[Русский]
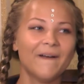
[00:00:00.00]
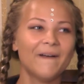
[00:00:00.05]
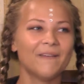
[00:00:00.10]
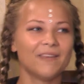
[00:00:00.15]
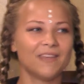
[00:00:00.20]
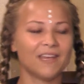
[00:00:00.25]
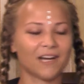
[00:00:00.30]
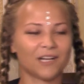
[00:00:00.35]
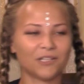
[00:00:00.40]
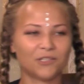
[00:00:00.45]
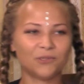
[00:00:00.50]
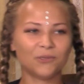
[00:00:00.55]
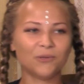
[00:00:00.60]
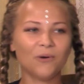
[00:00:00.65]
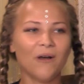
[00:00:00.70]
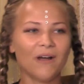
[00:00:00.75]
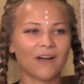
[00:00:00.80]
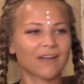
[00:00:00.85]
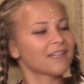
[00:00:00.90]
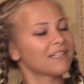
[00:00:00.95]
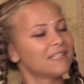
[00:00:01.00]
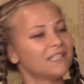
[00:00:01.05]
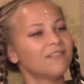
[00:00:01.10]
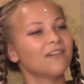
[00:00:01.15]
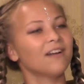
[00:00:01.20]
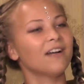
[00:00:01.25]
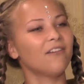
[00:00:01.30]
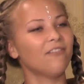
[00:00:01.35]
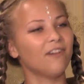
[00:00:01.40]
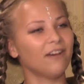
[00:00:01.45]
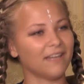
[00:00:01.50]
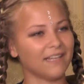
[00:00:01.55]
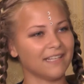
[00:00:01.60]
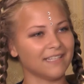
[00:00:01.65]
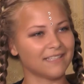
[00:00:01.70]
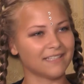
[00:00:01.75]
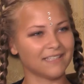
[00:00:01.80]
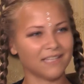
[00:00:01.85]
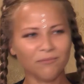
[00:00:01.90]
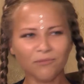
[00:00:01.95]
я хочу красиво
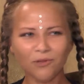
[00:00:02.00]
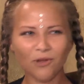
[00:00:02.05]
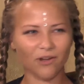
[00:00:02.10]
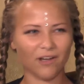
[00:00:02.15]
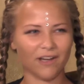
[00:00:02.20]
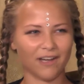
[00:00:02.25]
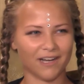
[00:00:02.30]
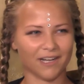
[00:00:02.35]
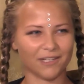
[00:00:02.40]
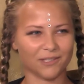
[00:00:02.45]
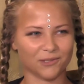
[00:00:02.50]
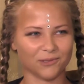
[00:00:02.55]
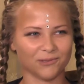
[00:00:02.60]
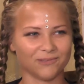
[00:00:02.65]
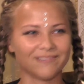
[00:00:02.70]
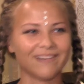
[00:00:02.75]
говорить, я многое хочу.